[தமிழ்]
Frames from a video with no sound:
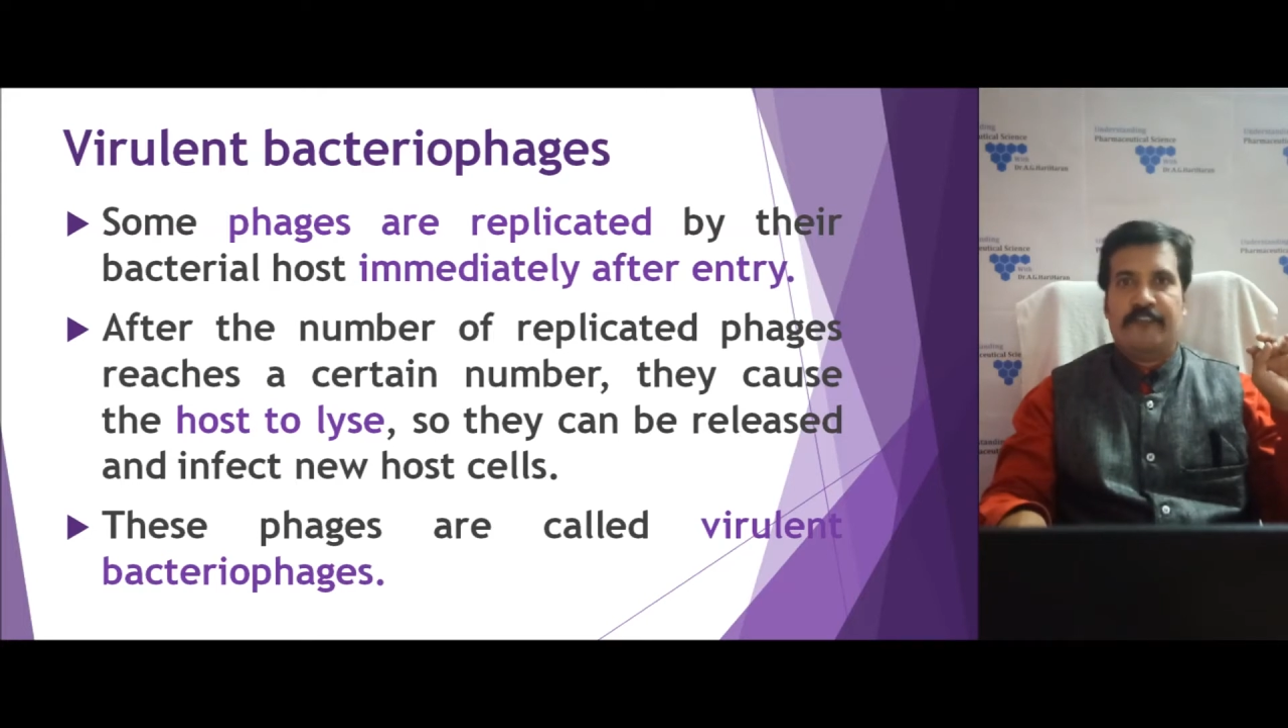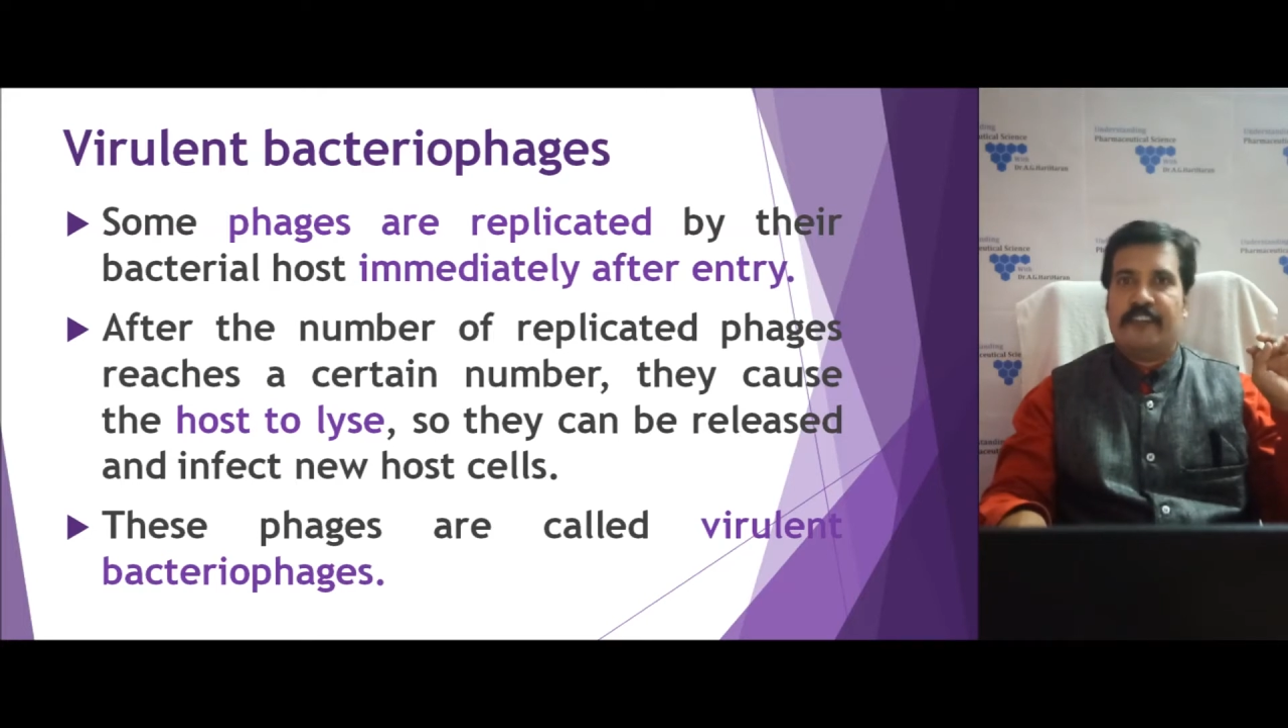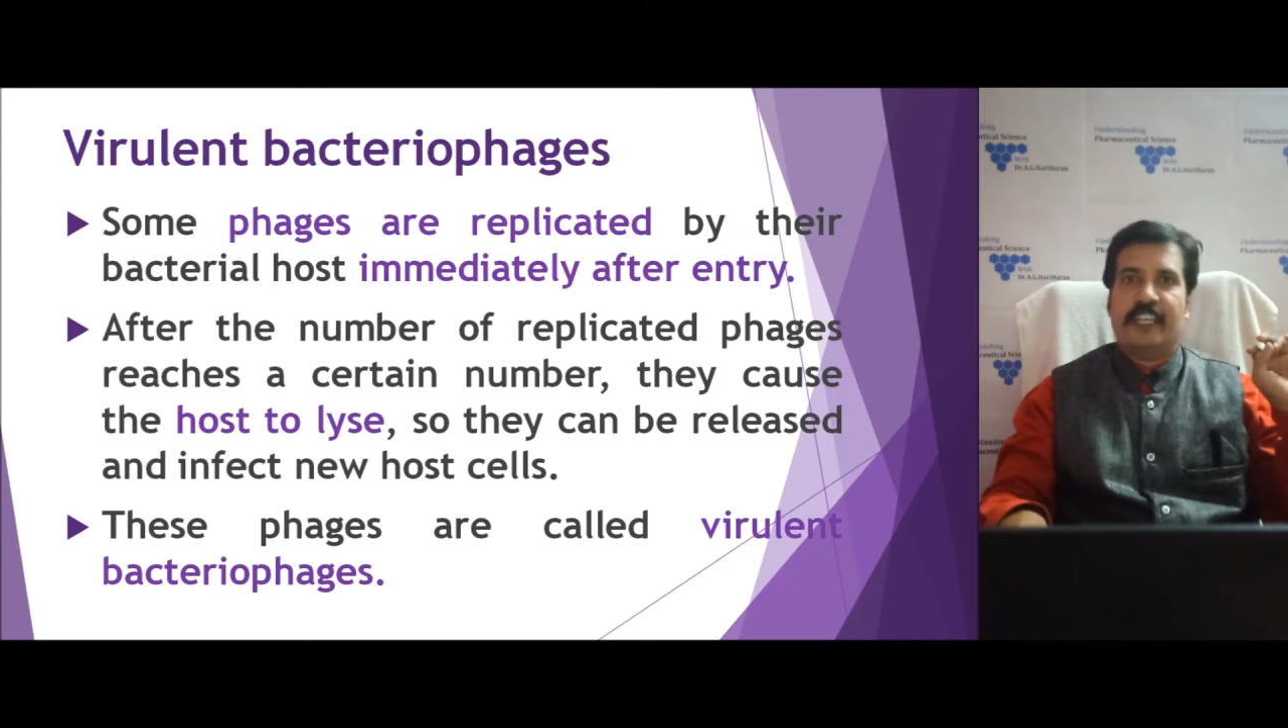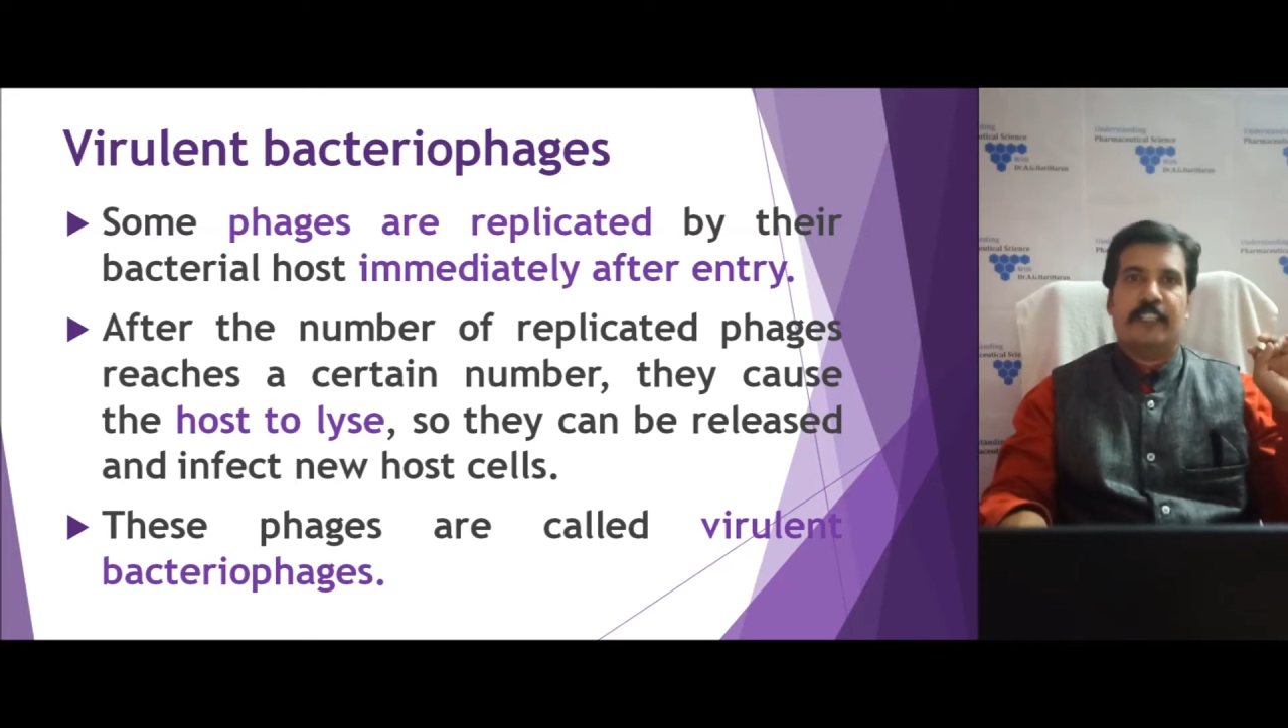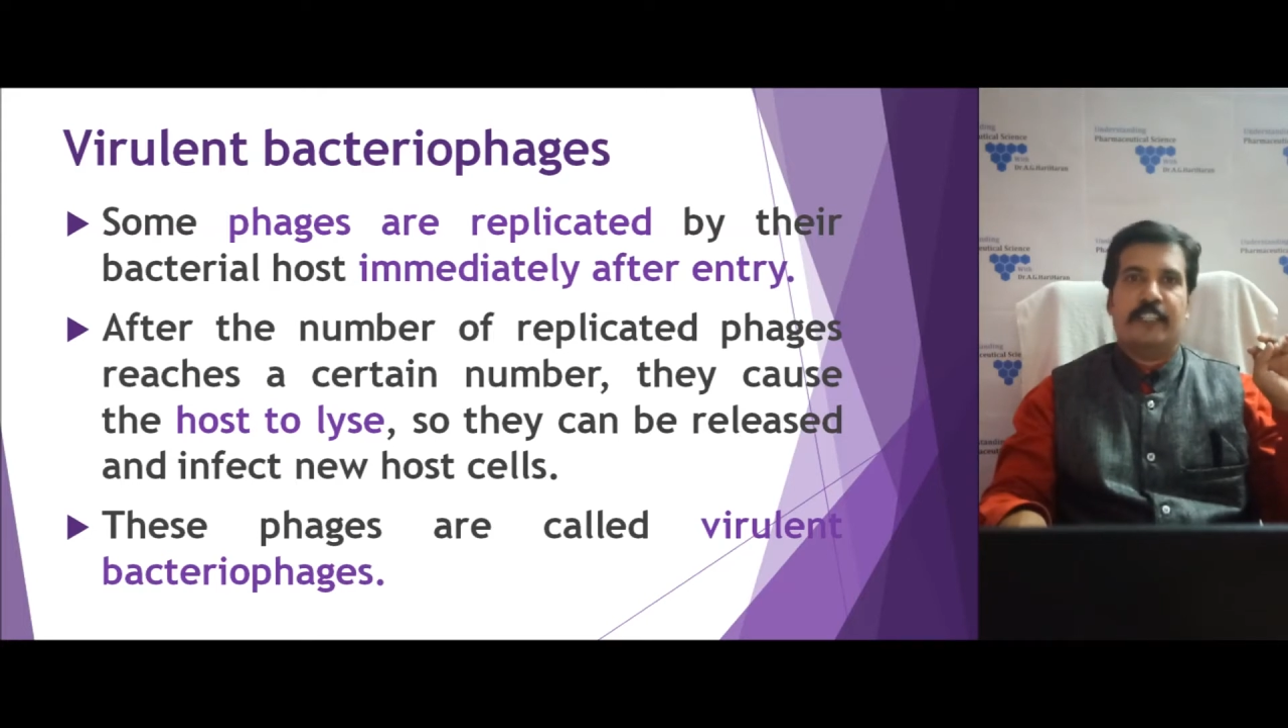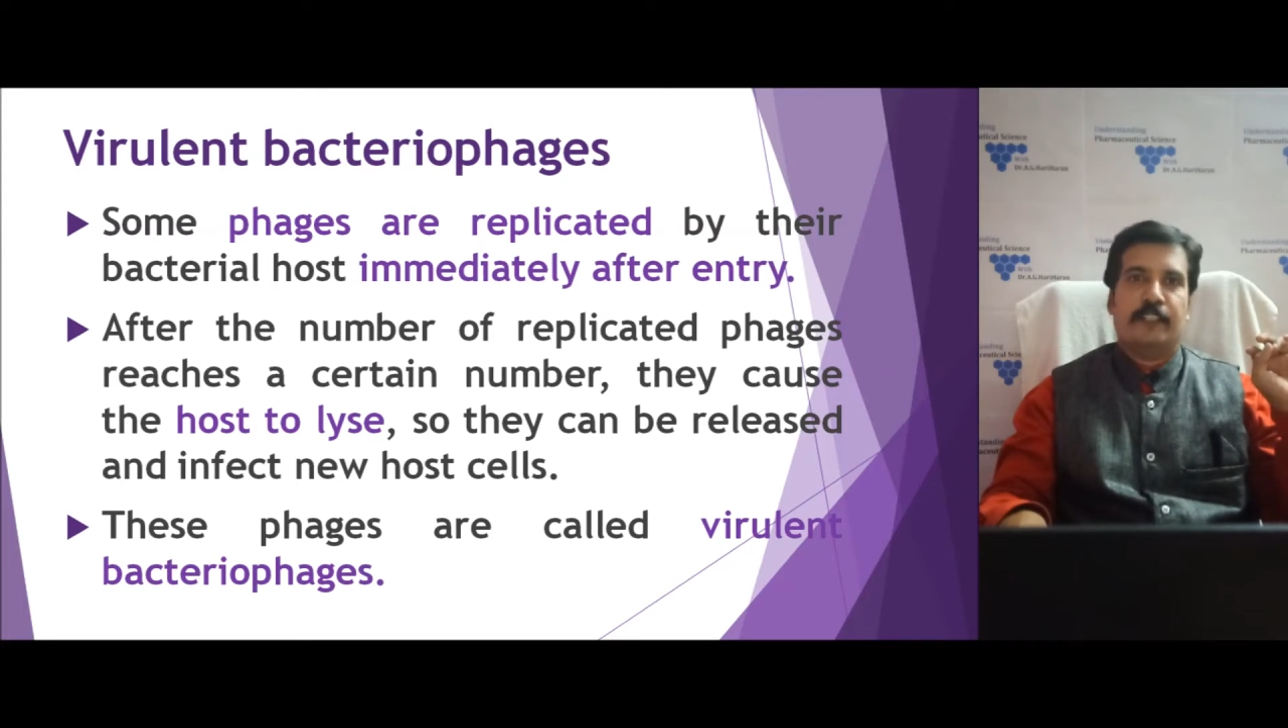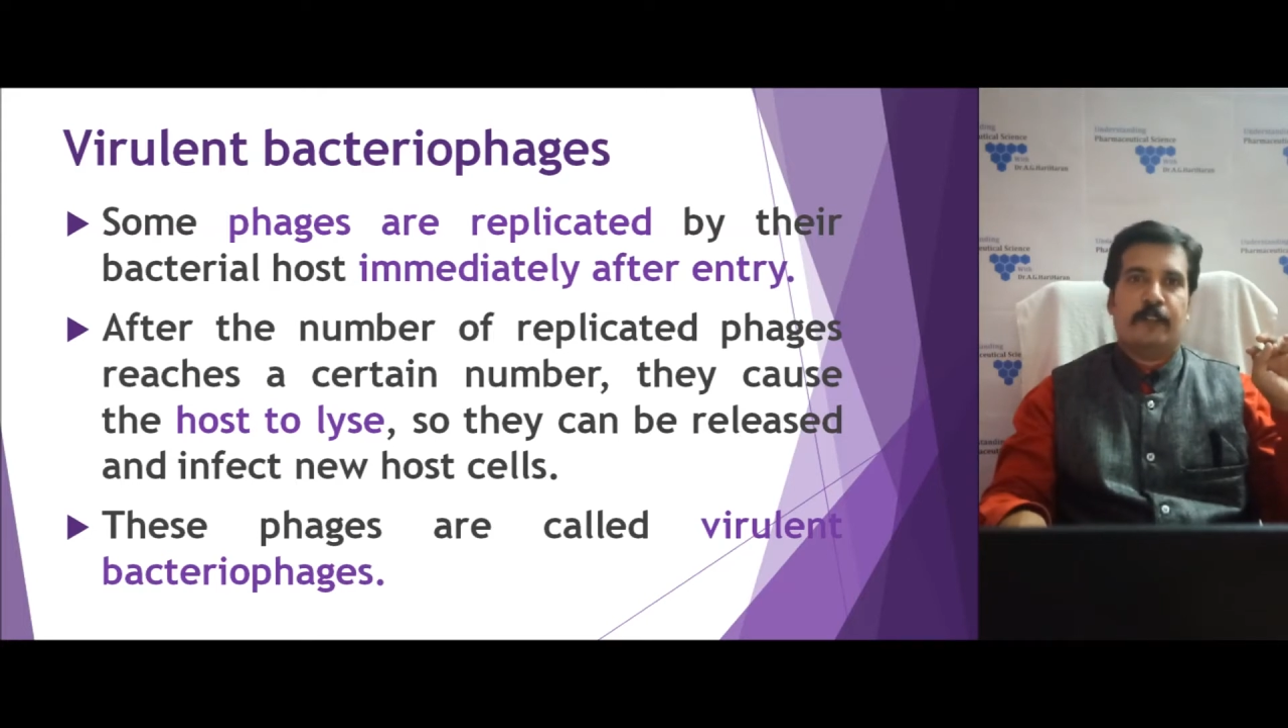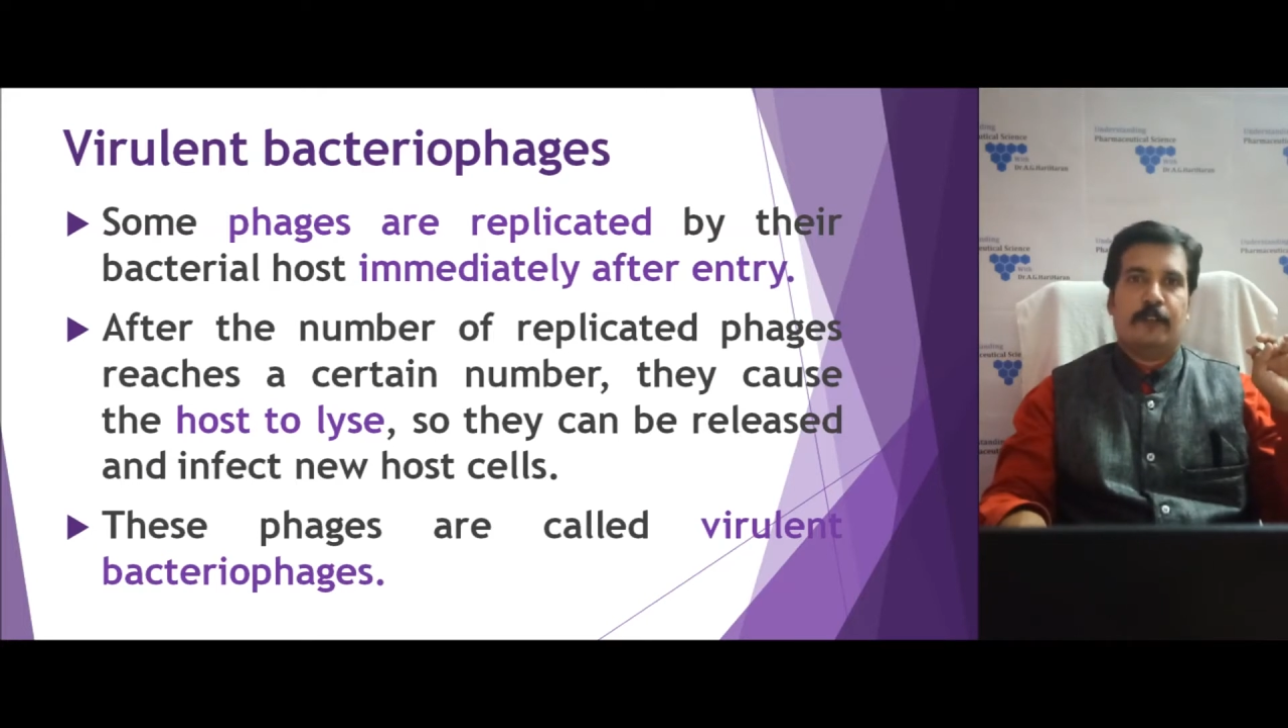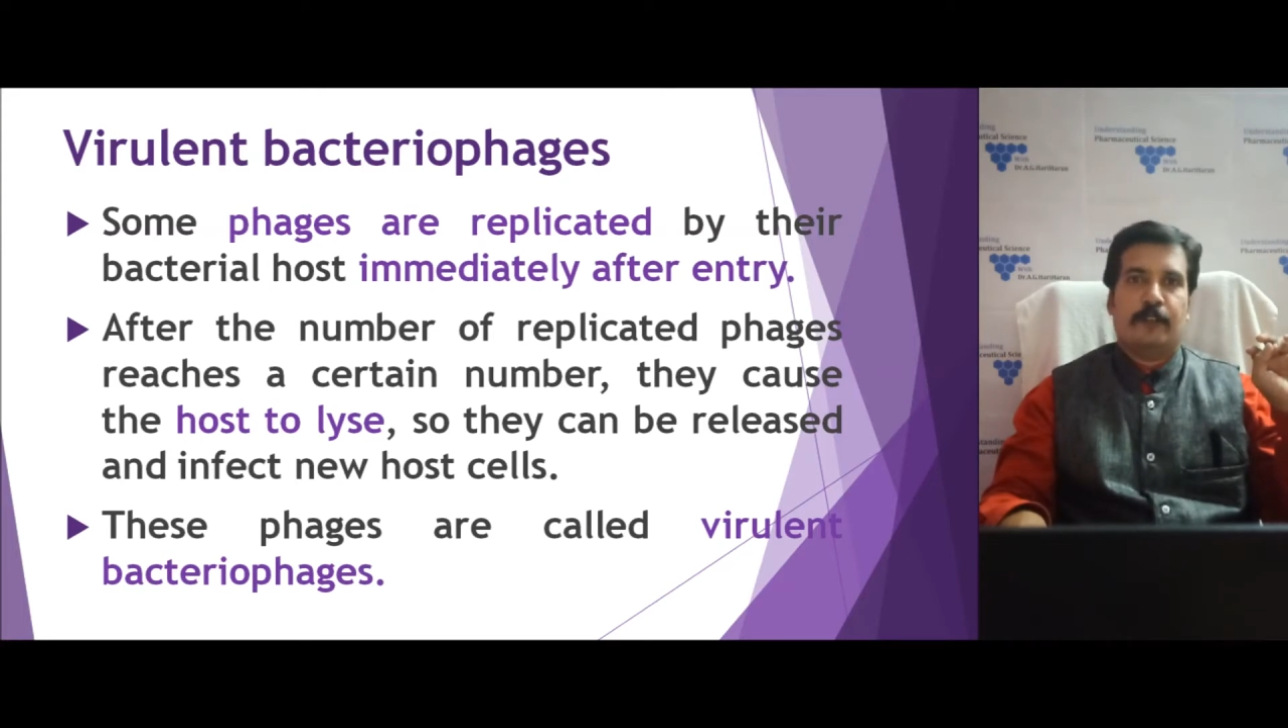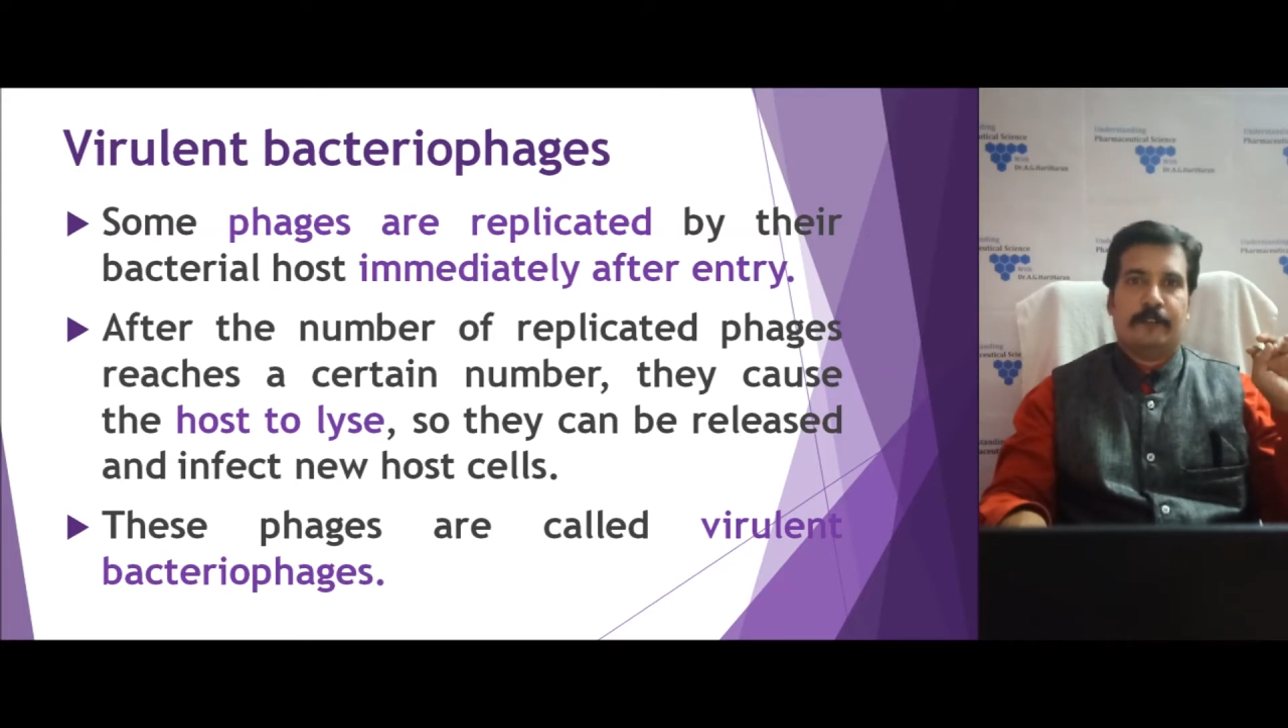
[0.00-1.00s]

ஃபேஜ்னு சொல்கிறோம்